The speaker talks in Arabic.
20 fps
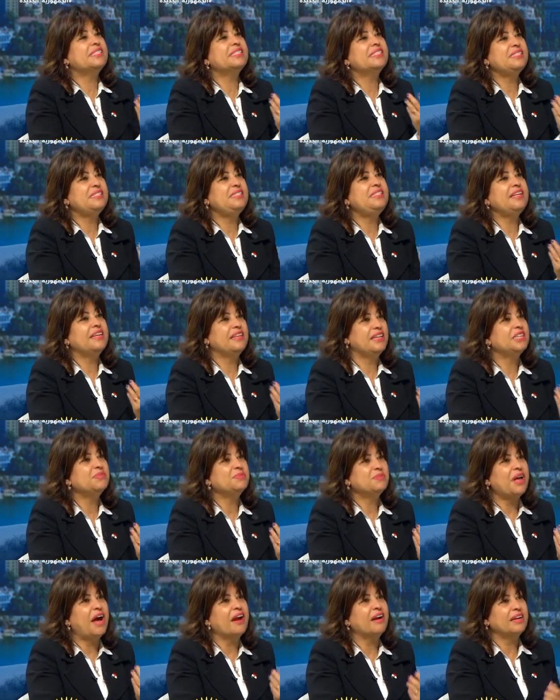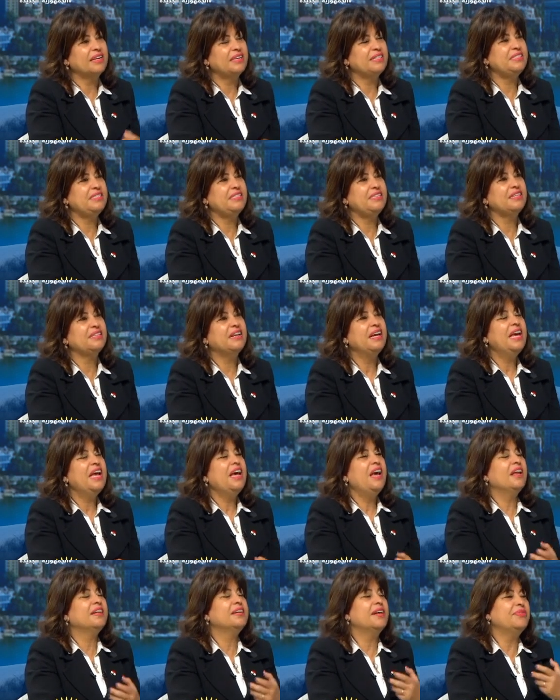كتير ناس بتتحرك كتير
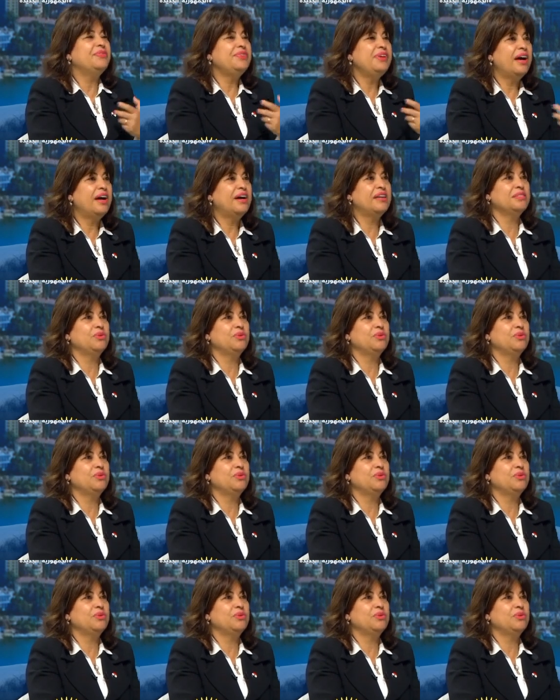الكافيهات